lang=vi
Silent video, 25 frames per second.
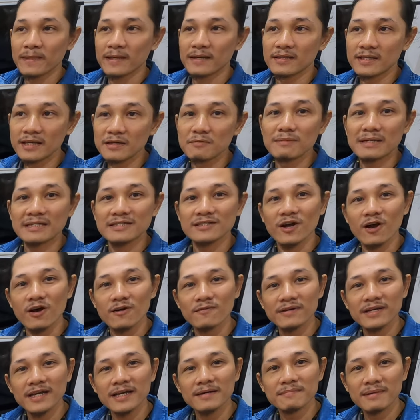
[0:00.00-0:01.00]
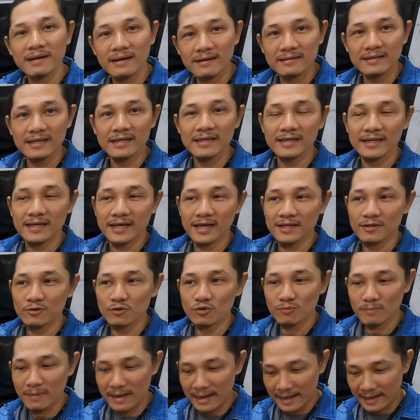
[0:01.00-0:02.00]
nhưng mà so với cây mới đi cây
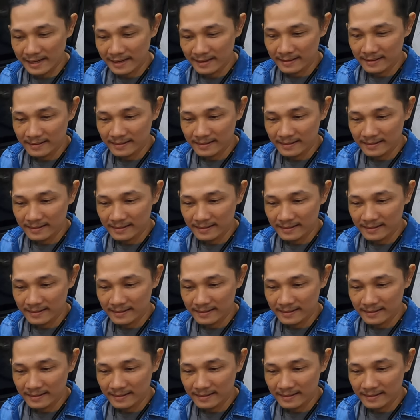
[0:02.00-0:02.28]
U3